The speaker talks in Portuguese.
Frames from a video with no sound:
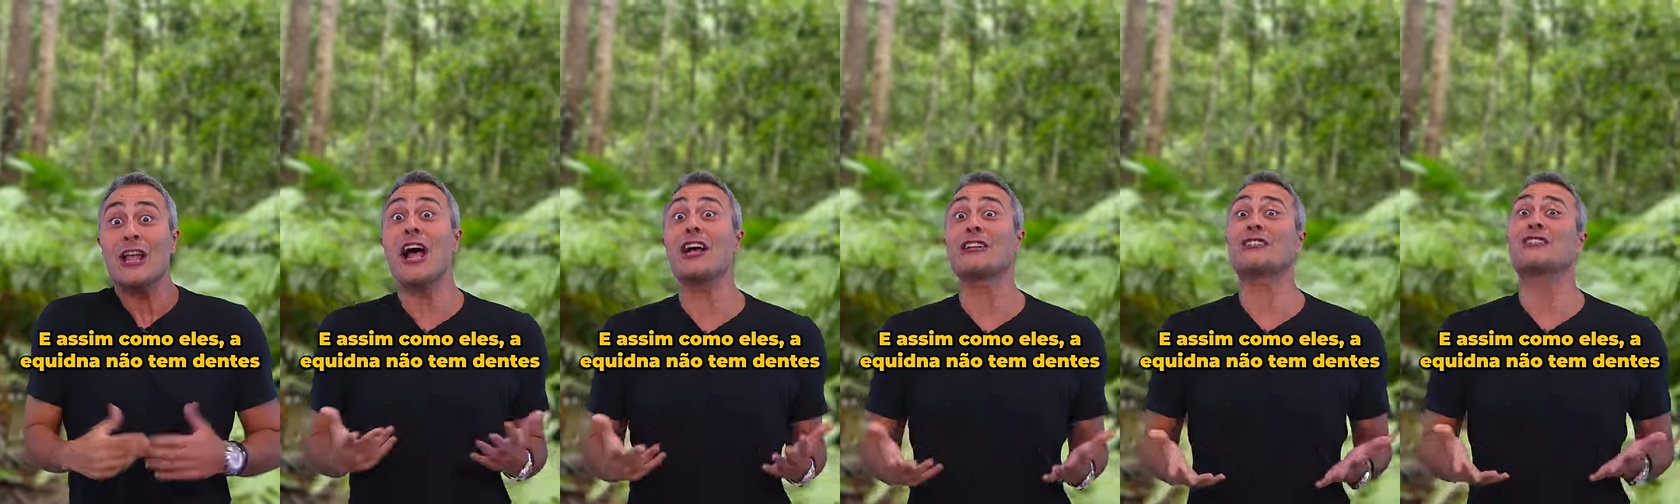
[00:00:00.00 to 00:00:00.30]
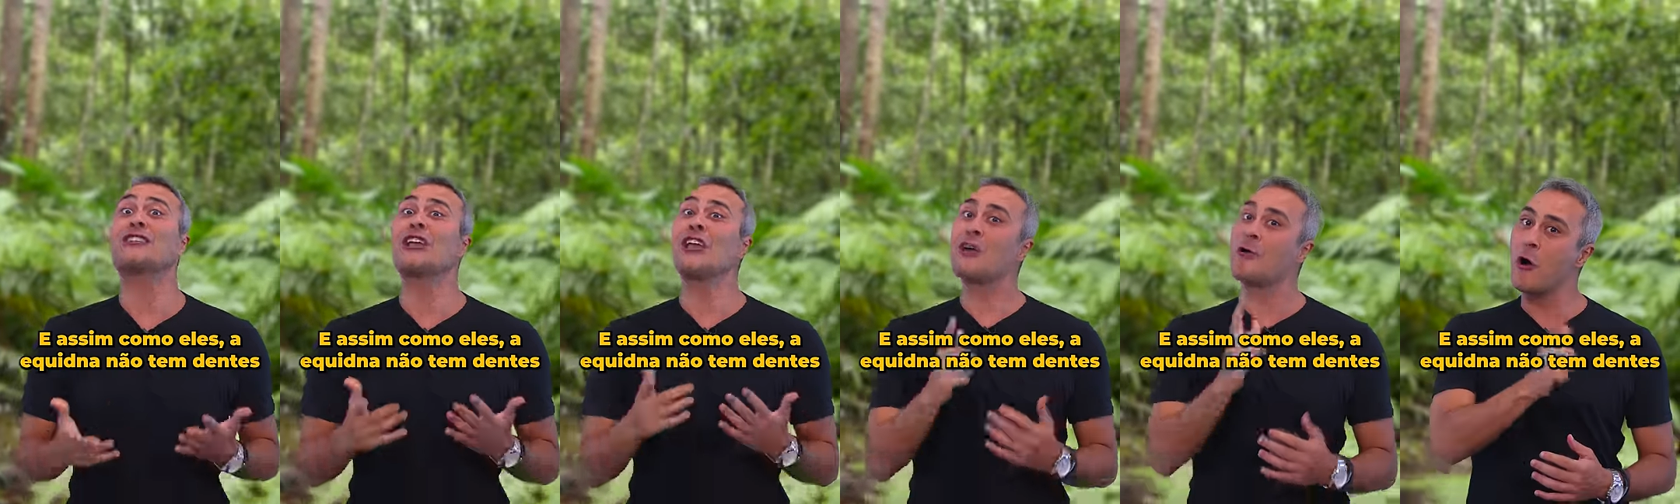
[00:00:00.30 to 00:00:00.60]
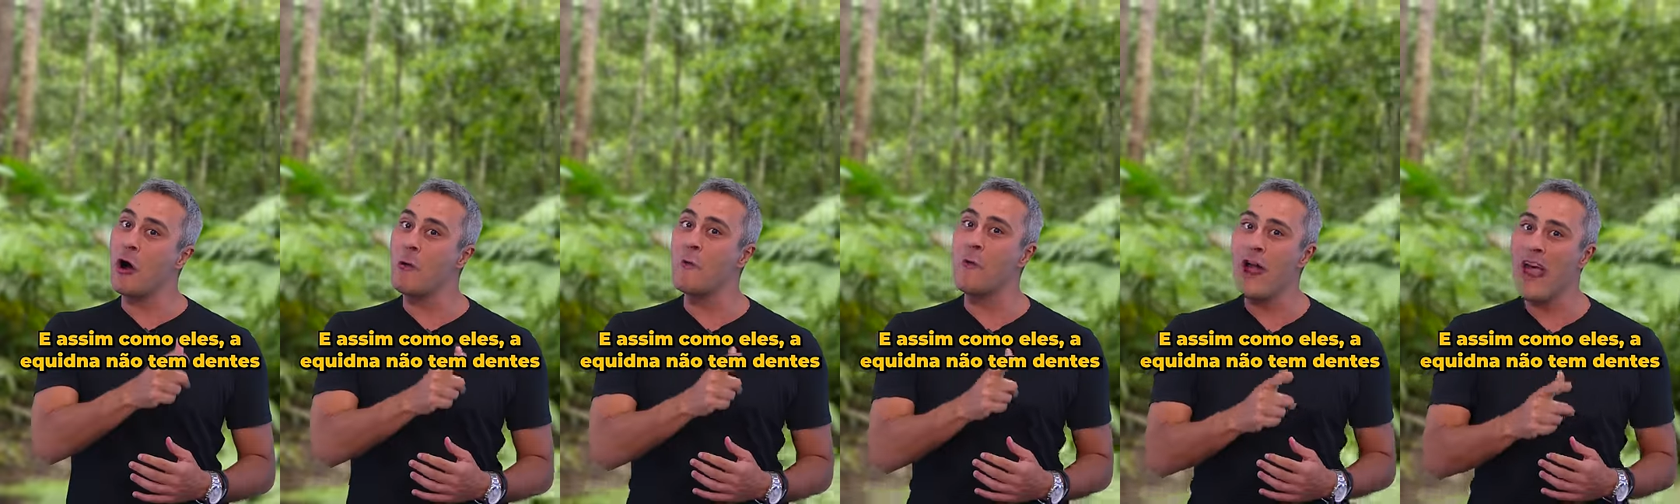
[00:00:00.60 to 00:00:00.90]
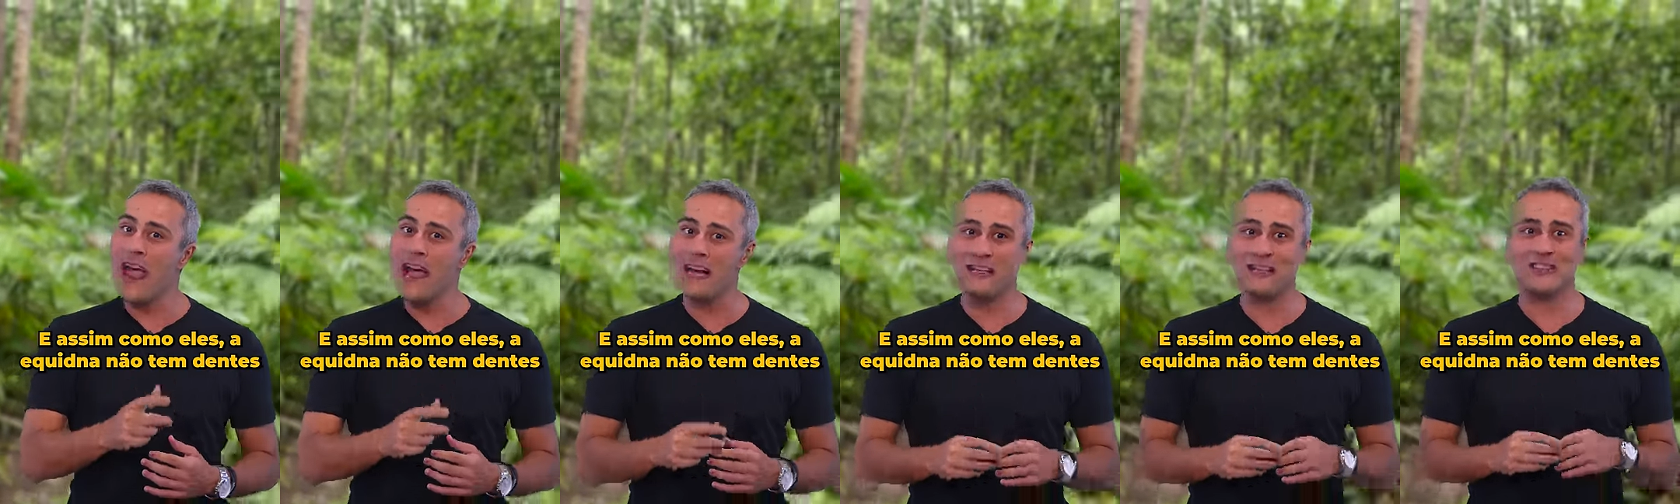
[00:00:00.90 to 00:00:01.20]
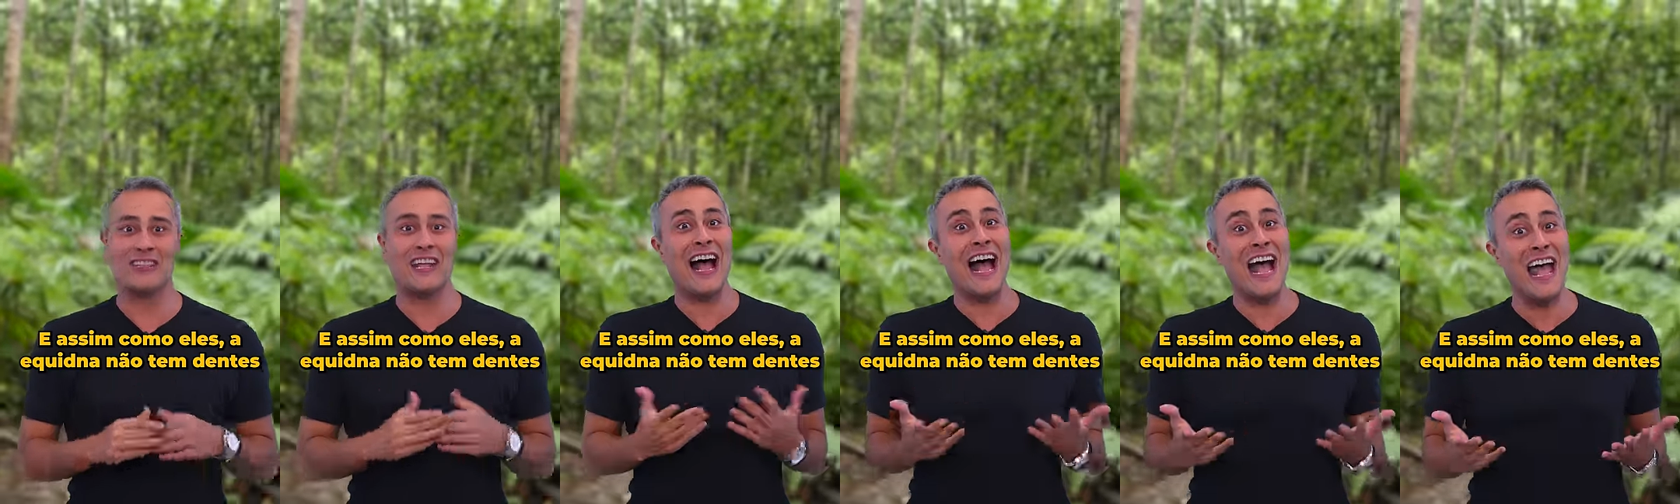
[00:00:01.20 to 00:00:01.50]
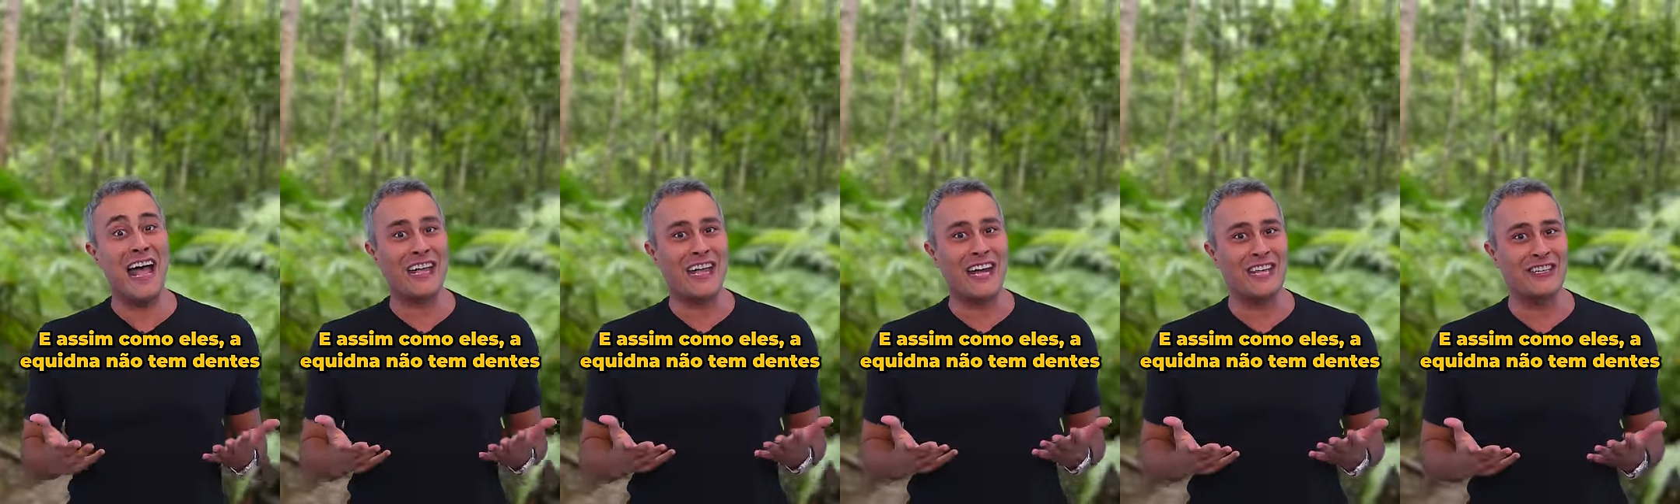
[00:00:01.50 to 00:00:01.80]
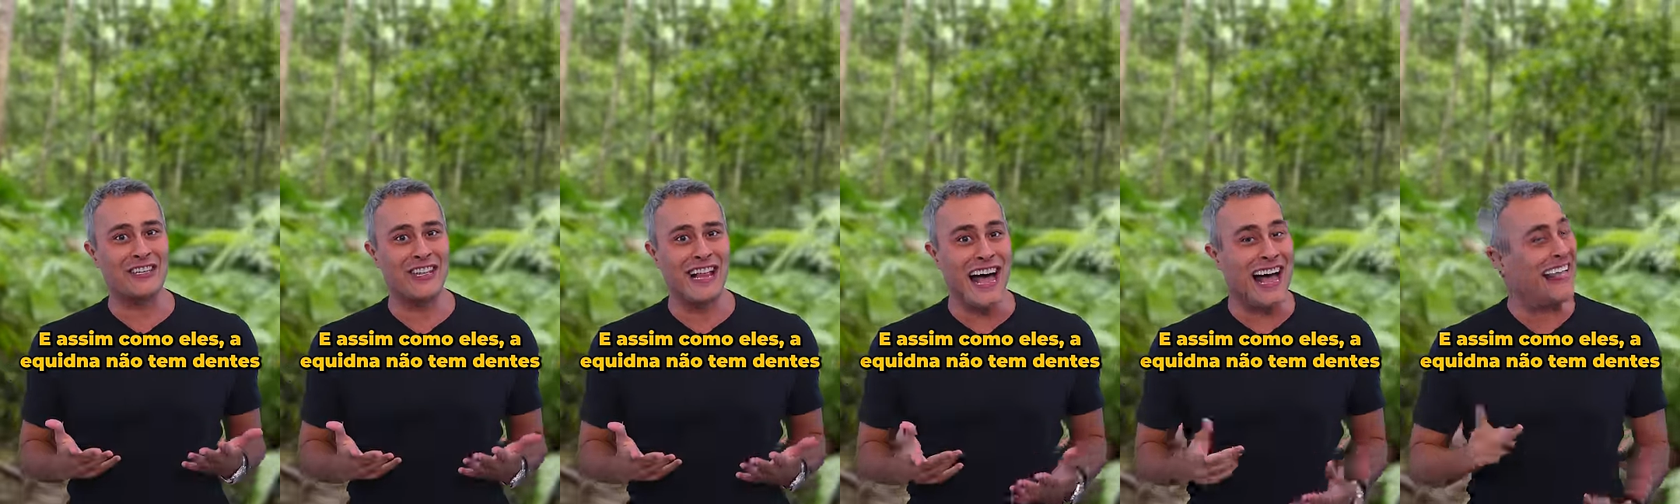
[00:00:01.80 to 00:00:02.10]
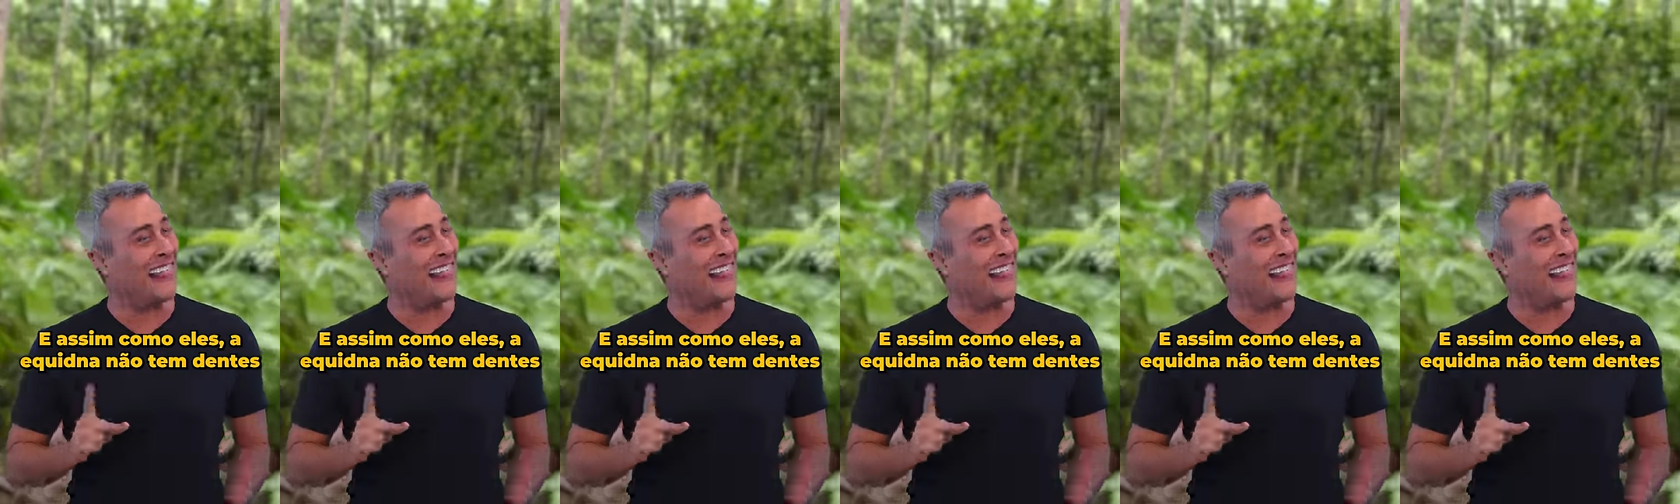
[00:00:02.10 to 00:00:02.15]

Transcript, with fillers: E assim como eles, a equidna